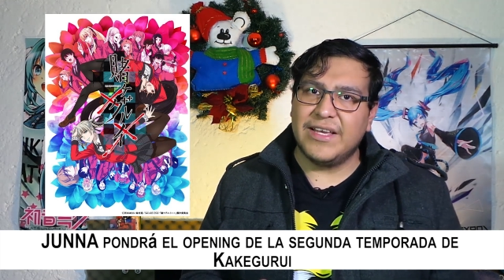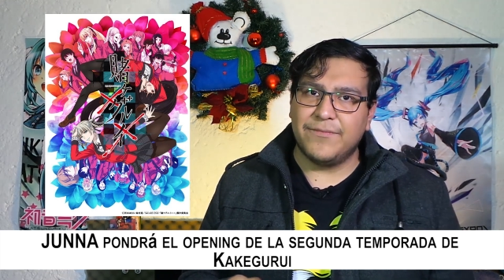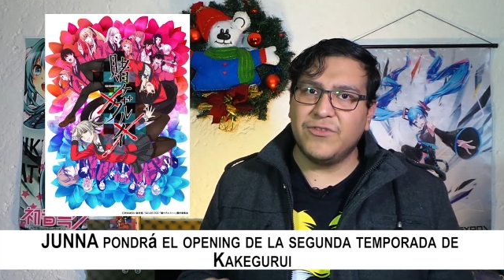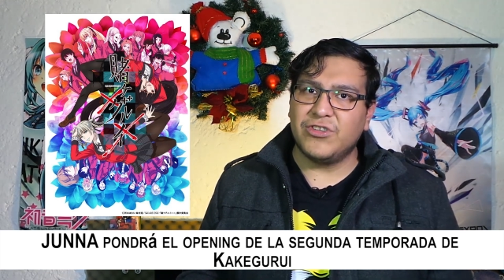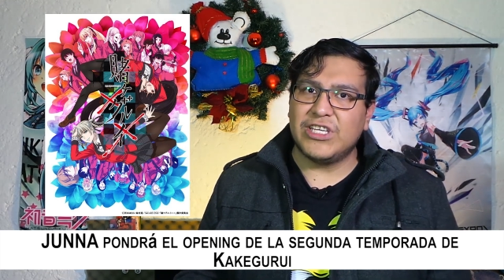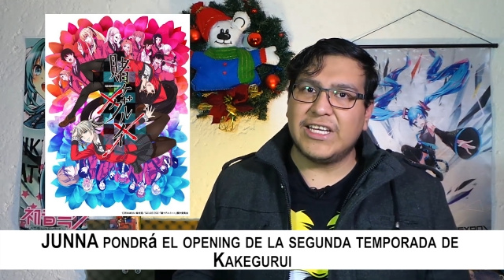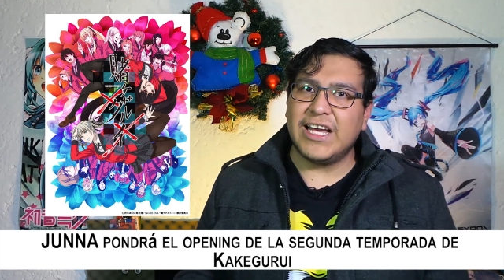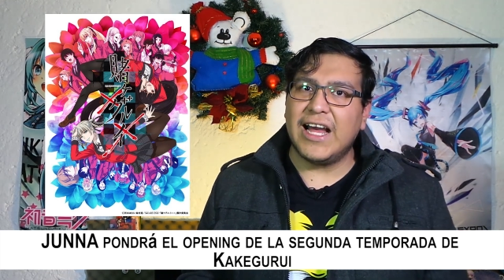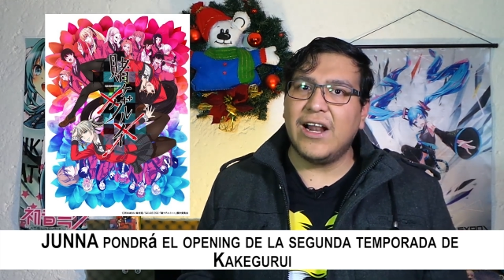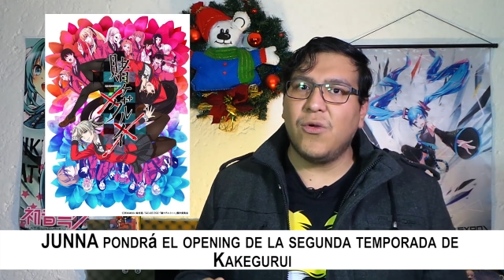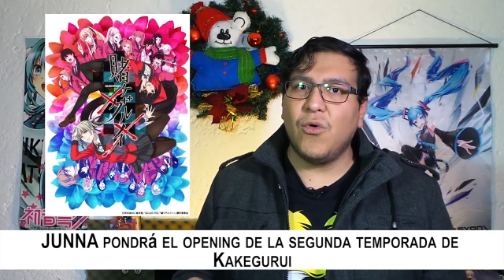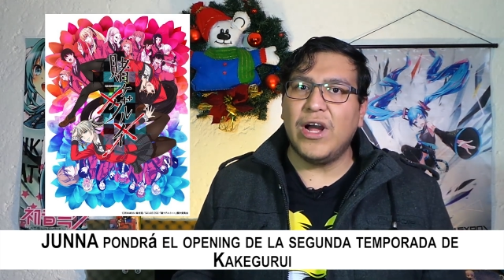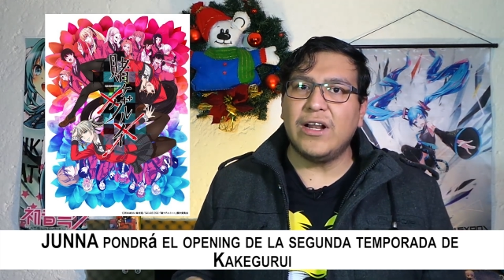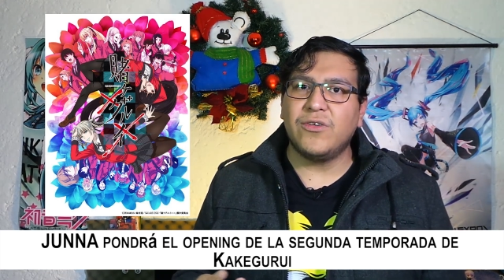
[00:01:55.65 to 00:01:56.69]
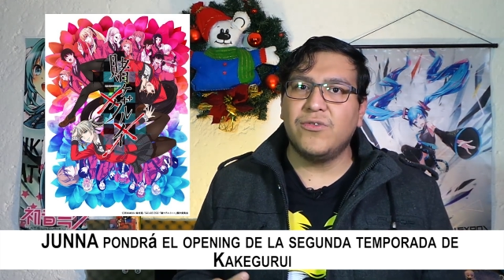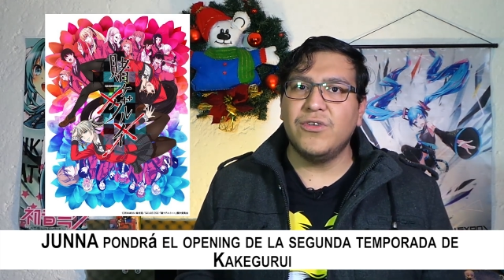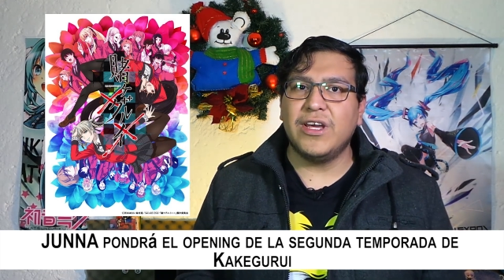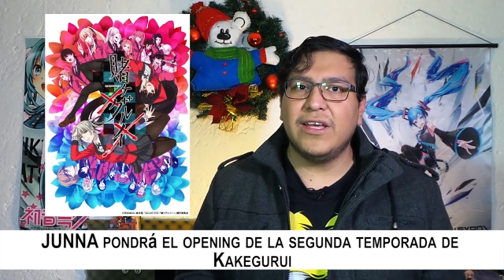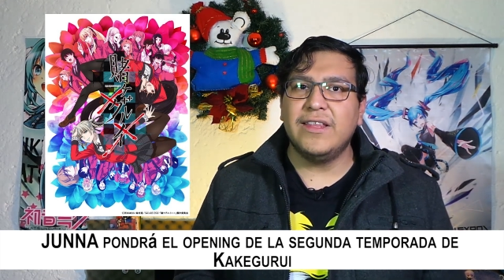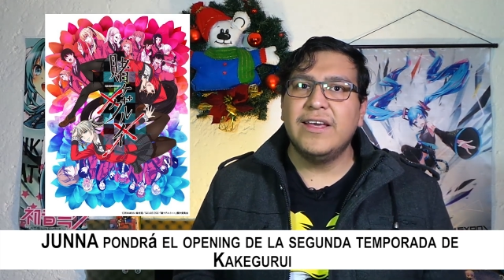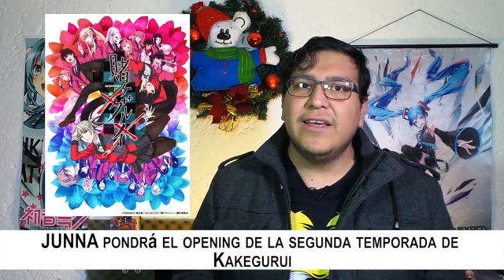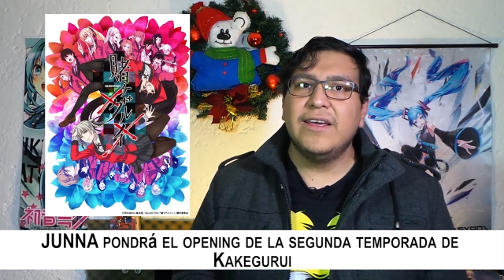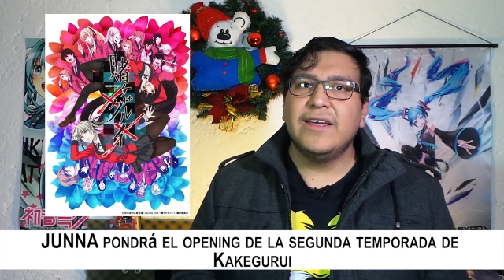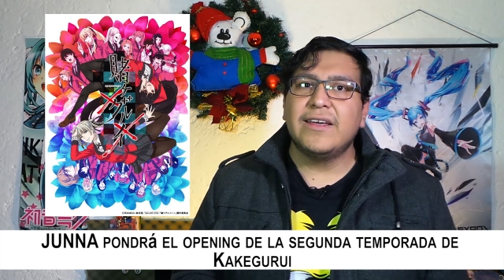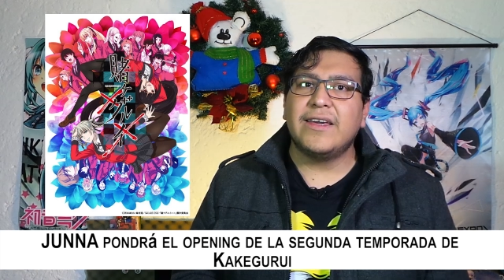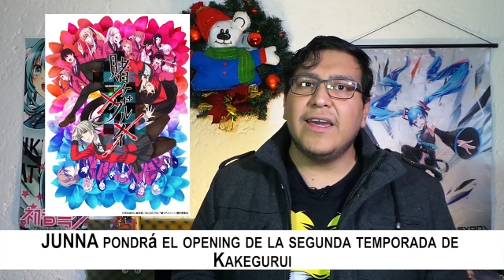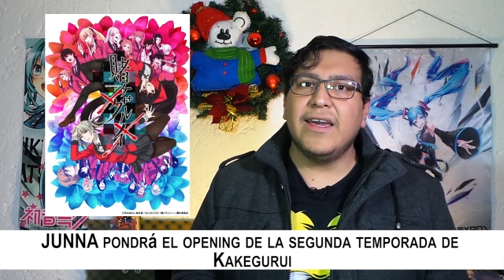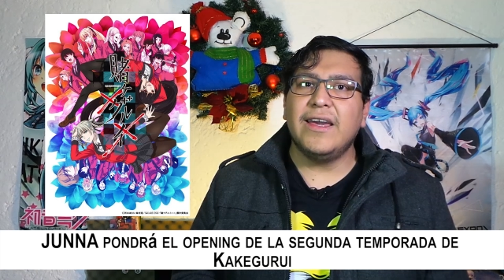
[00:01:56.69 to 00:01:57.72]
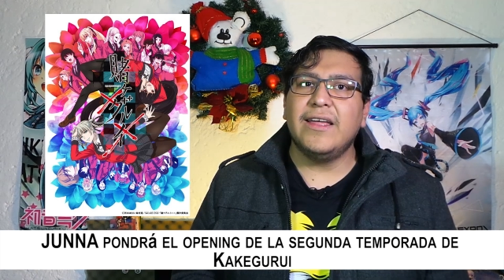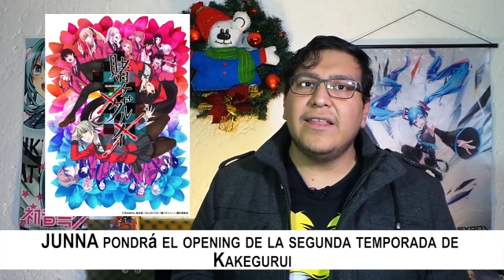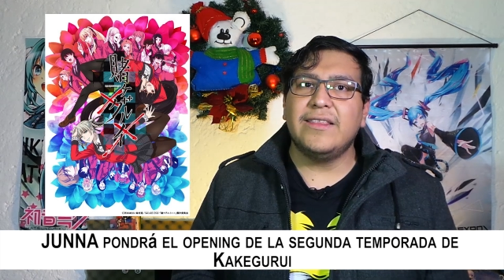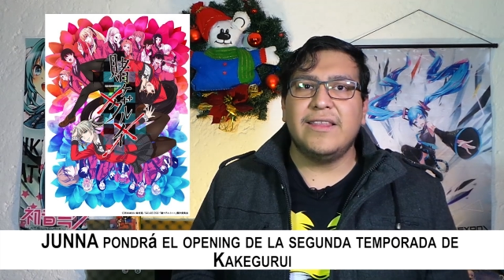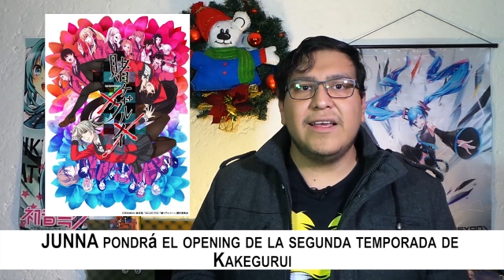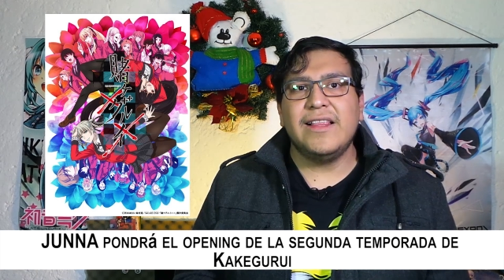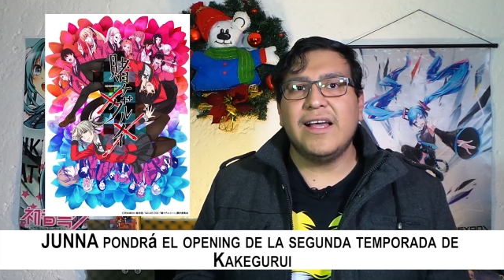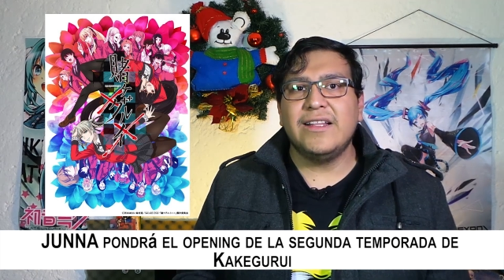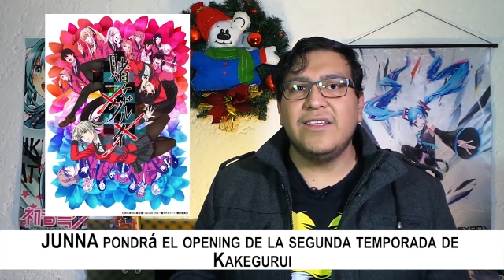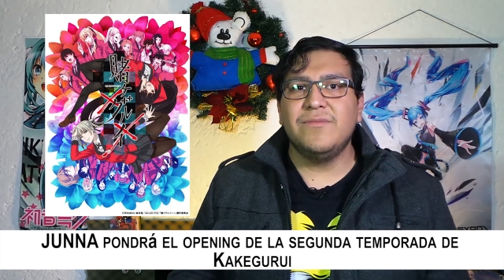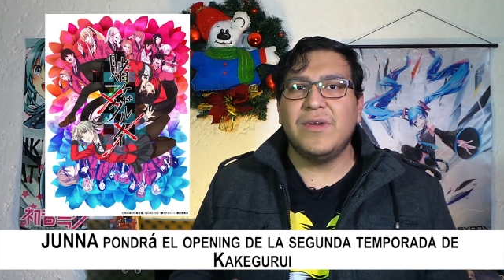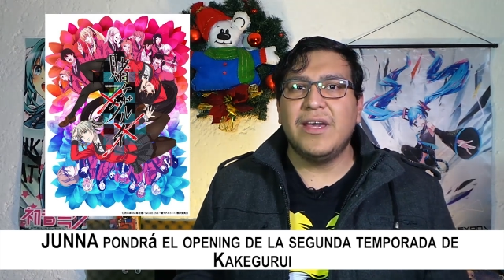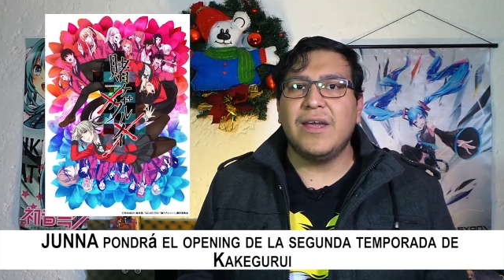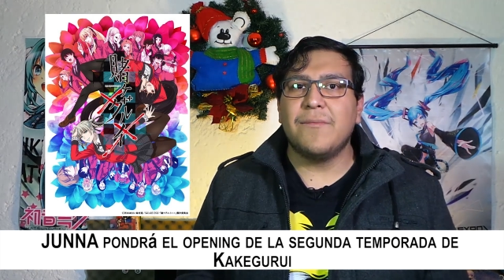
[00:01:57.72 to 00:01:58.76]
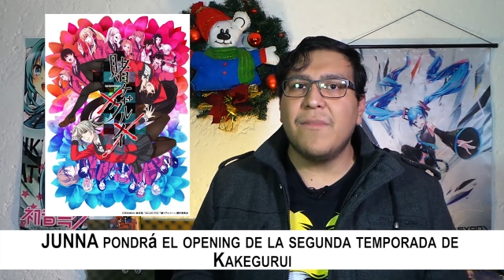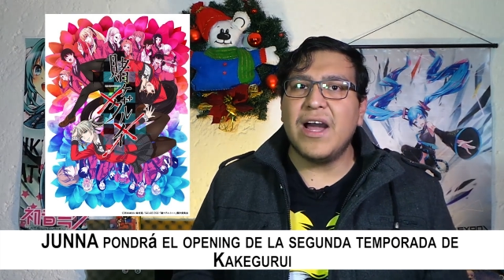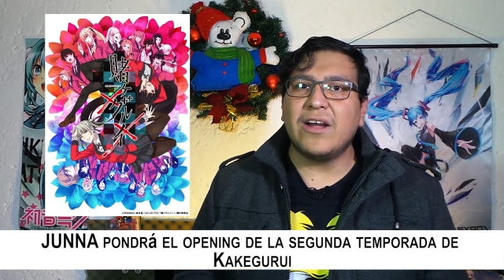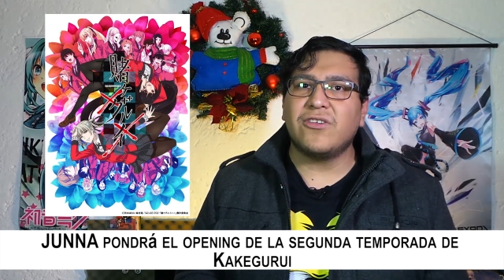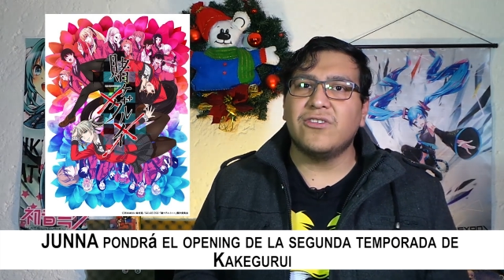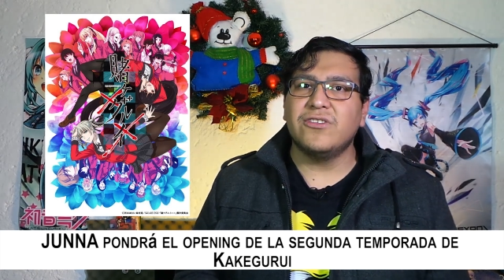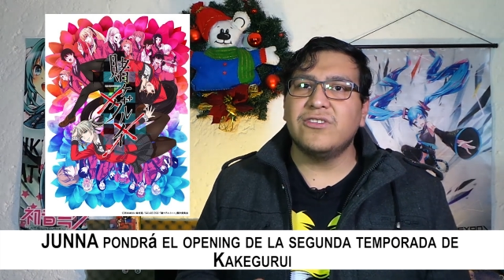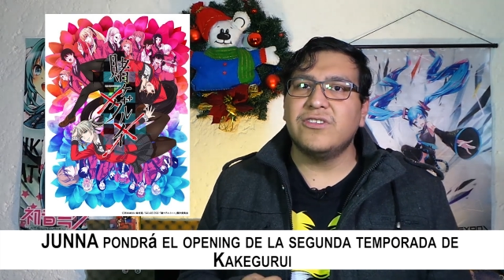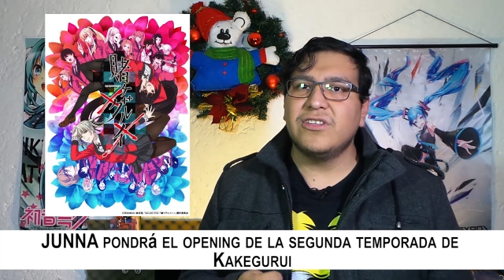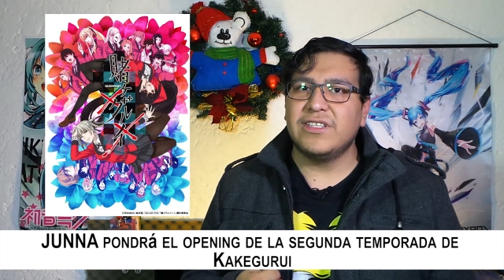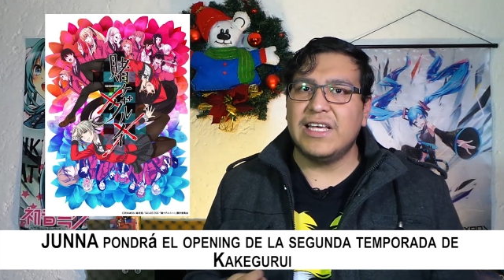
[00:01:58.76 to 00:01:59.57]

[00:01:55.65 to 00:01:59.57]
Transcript: musical Walkure que del anime Macros